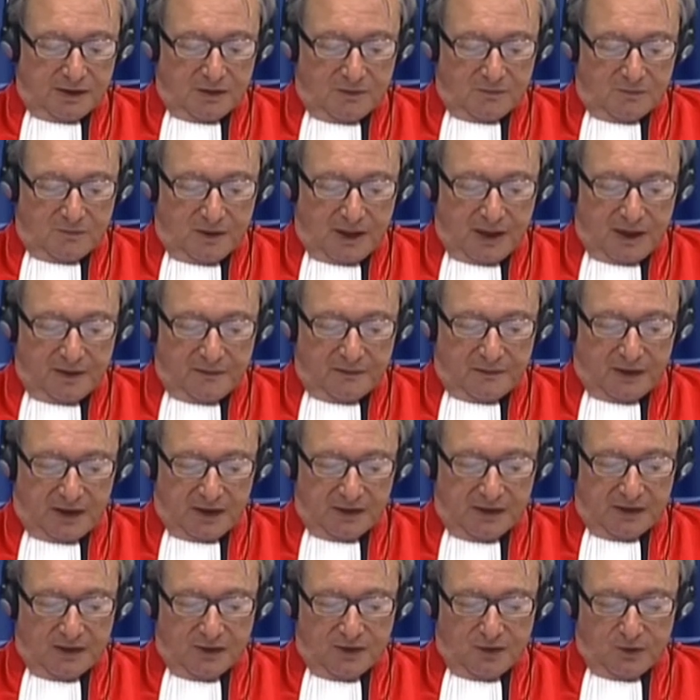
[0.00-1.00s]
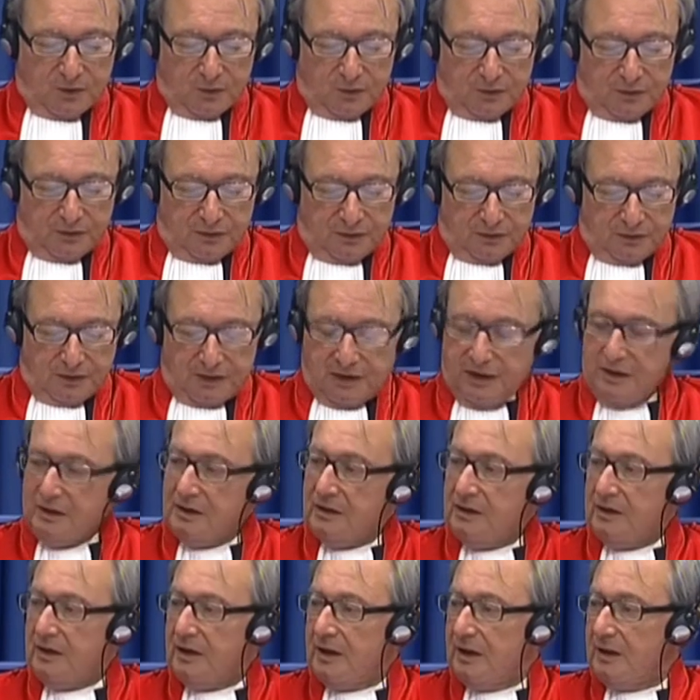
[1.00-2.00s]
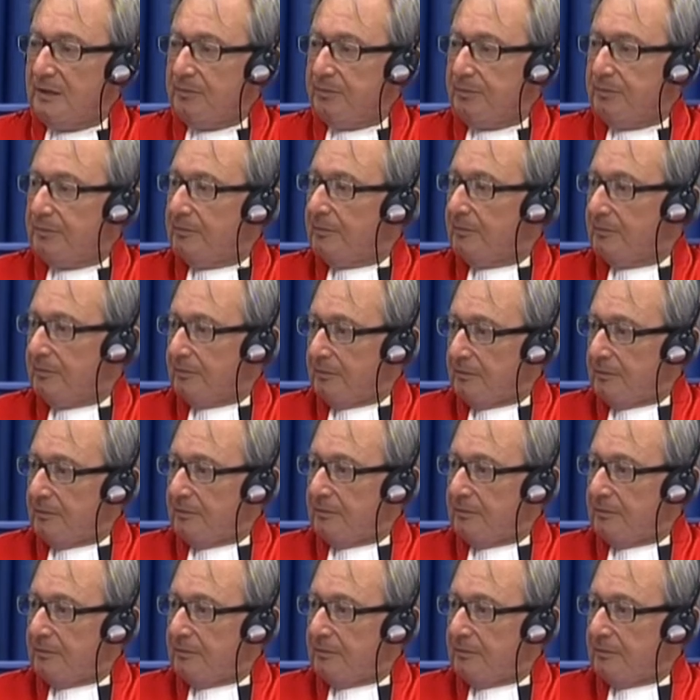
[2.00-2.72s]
la lecture des articles 20 et 21